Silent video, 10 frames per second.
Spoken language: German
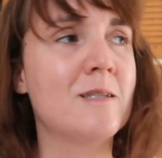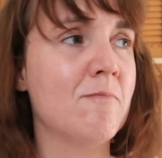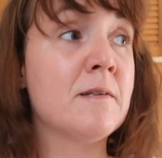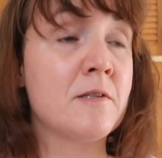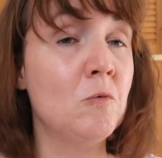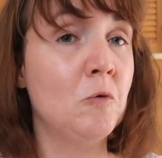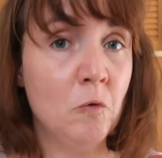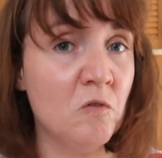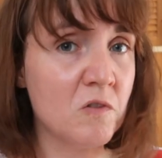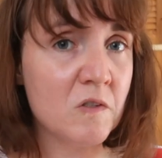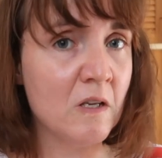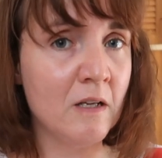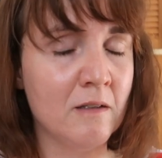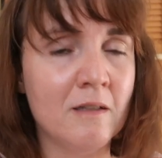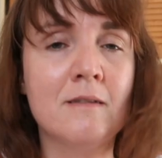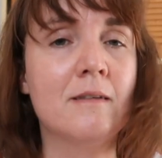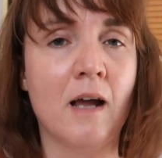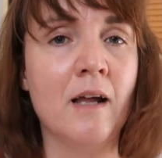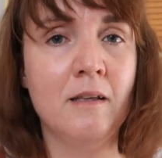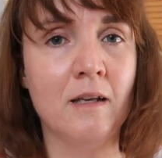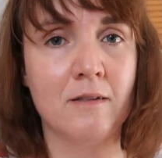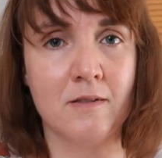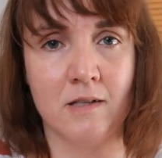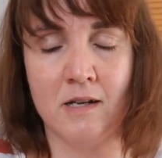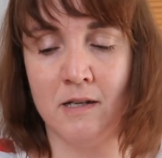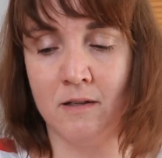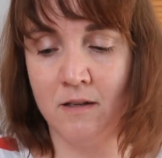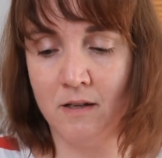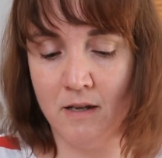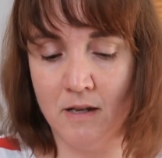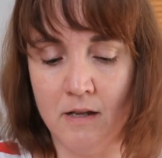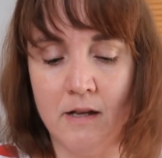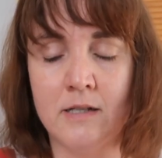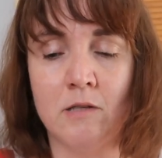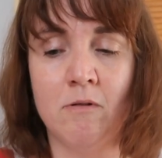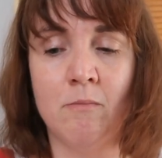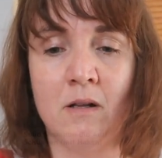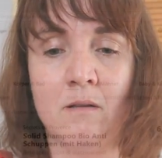das war so günstig, das kann nichts sein. Also wenn